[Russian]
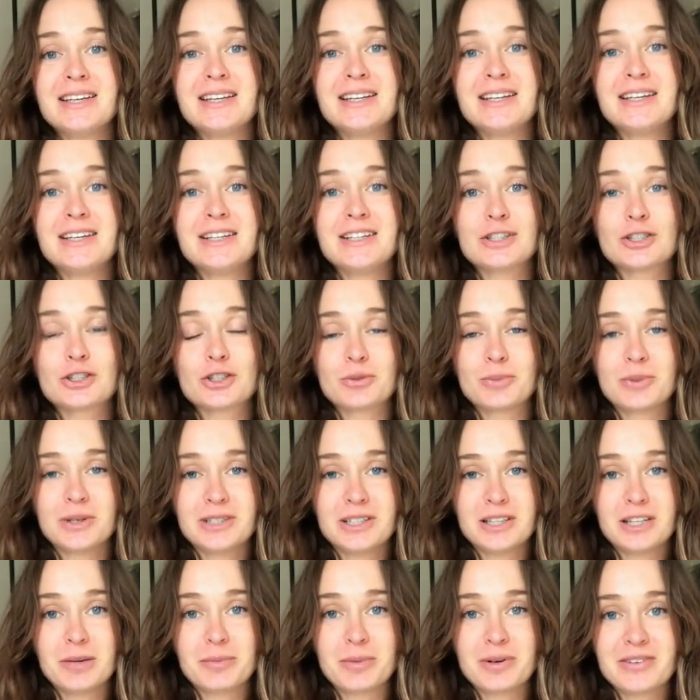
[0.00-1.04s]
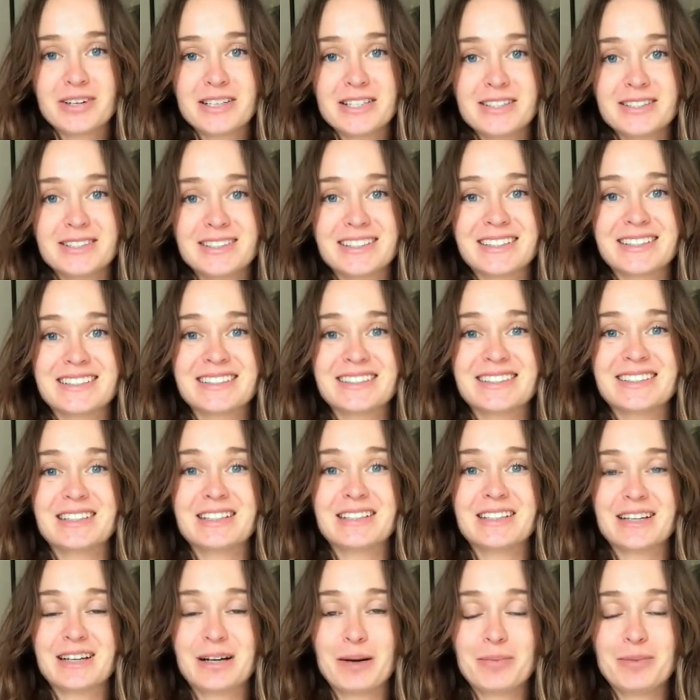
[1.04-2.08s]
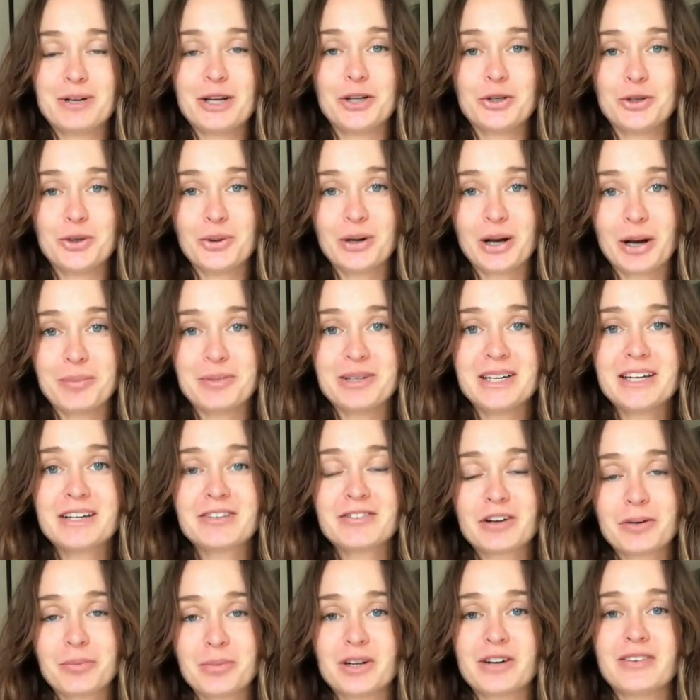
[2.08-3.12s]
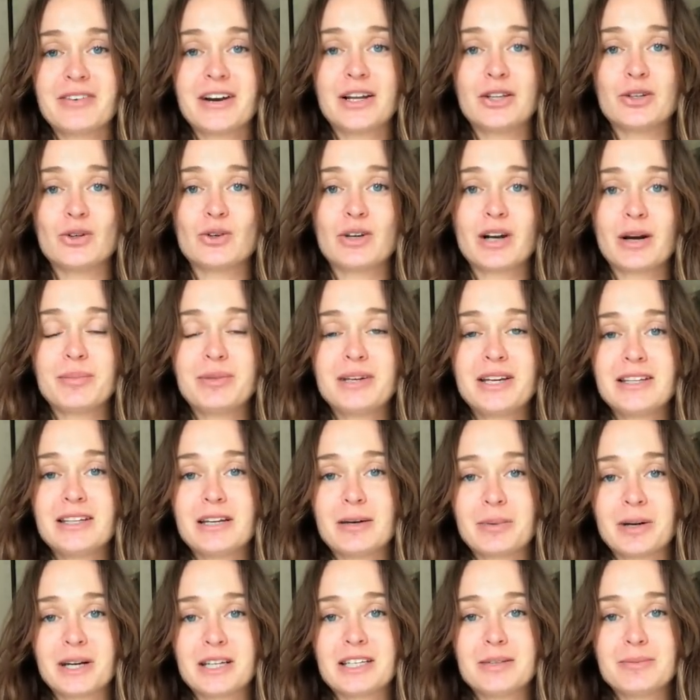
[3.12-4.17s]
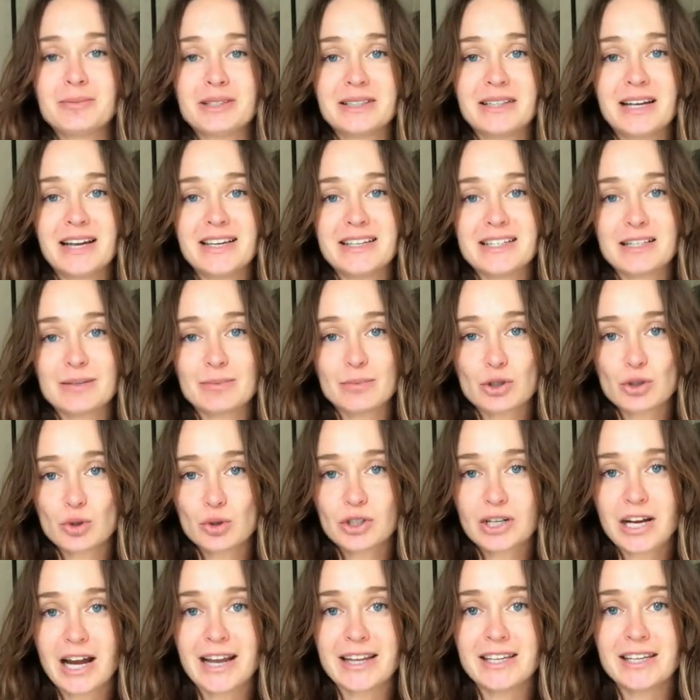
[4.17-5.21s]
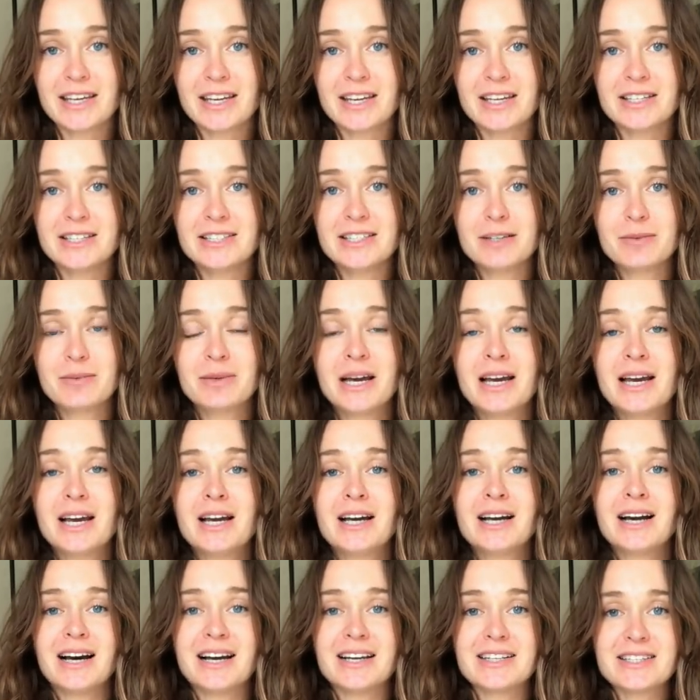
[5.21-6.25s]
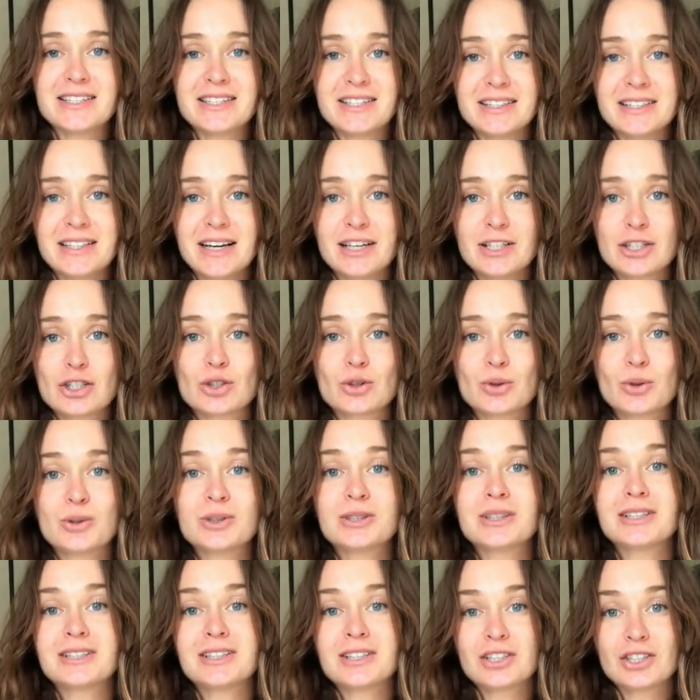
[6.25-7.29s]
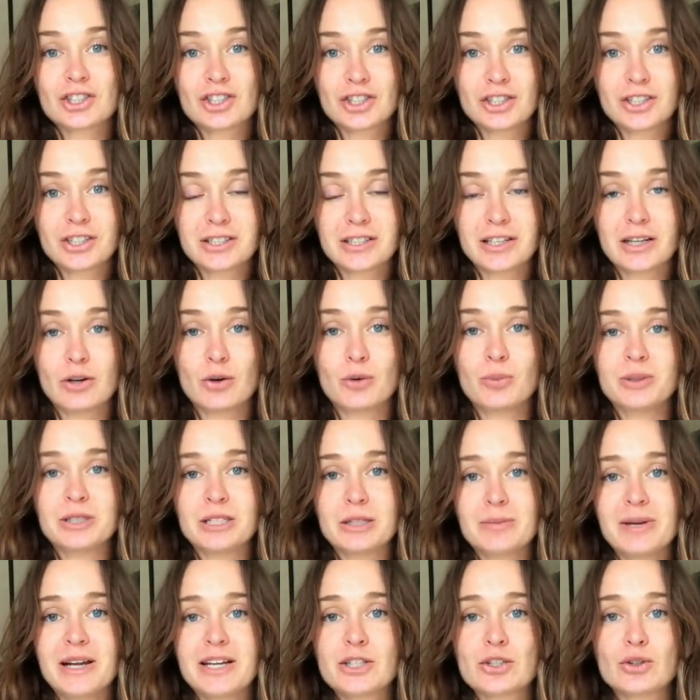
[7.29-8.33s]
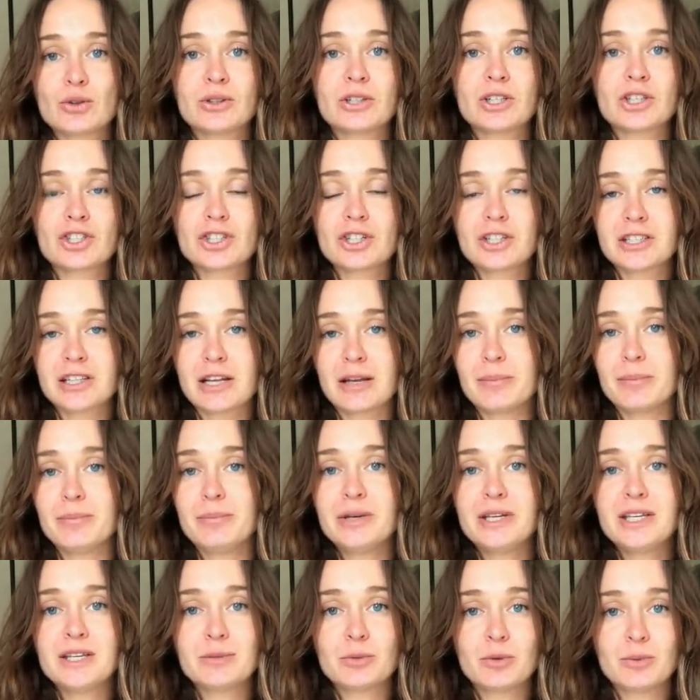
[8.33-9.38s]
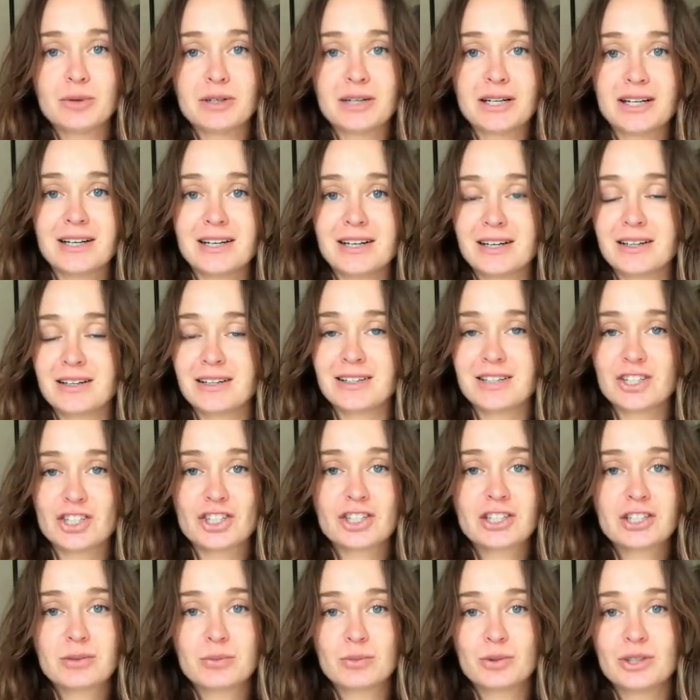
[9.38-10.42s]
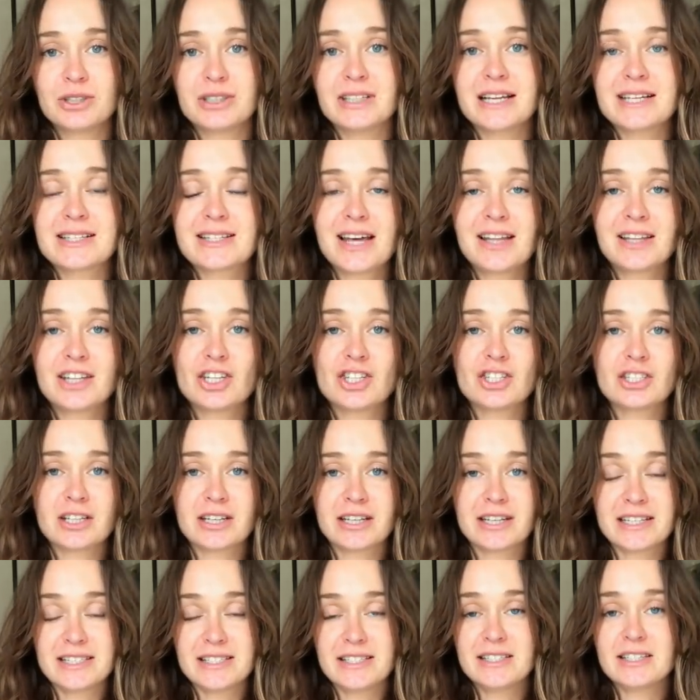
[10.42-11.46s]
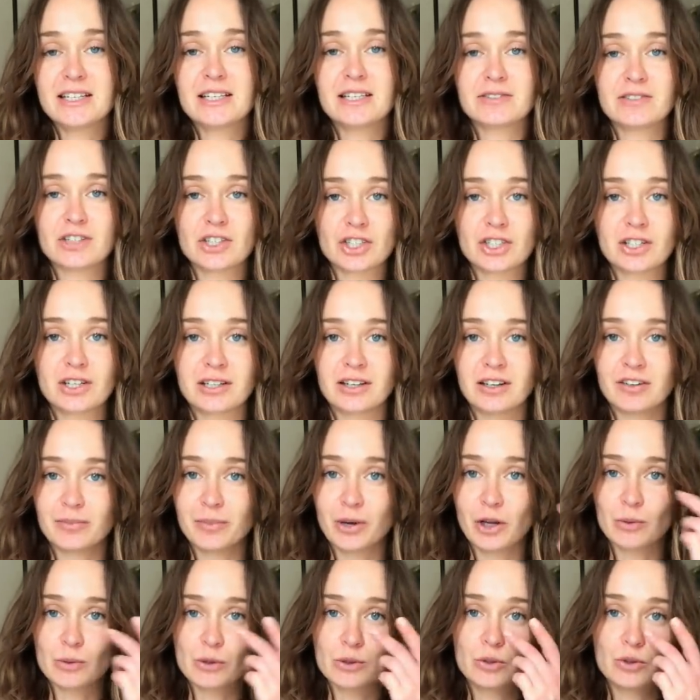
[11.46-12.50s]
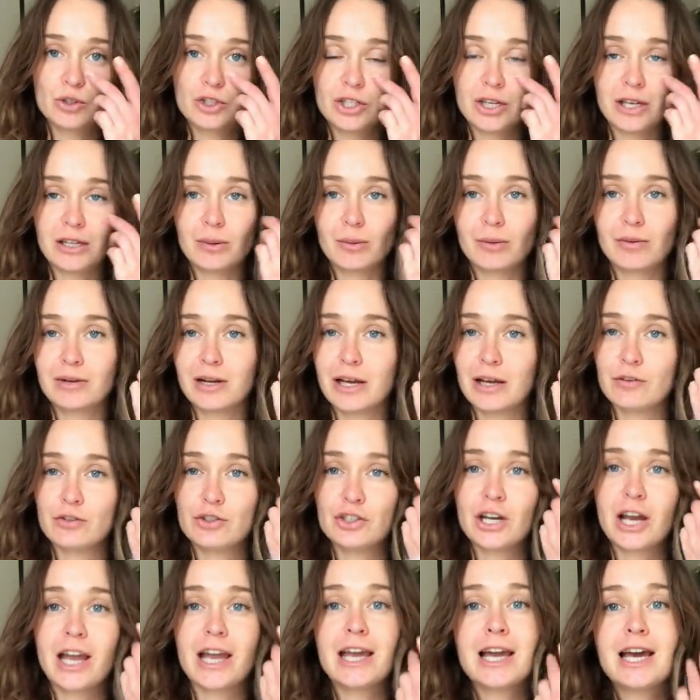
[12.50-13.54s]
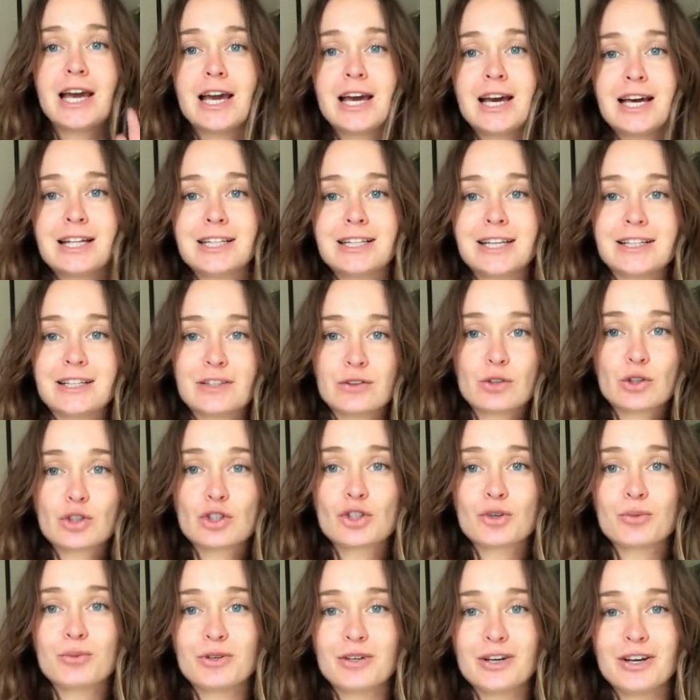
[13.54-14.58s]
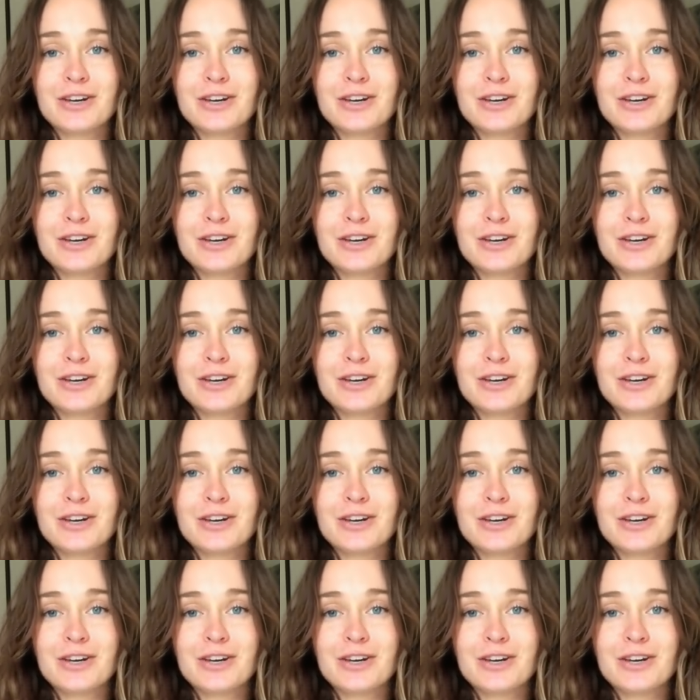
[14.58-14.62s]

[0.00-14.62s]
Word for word: И чтобы это не приводило к э, накоплению камней, к формированию камней, необходимо, да, если мы с утра не едим, а съедать что-то жирное, употреблять что-то жирное. Минимума жира будет достаточно растительного жира, как в моем случае, я добавляю в чай, для того, чтобы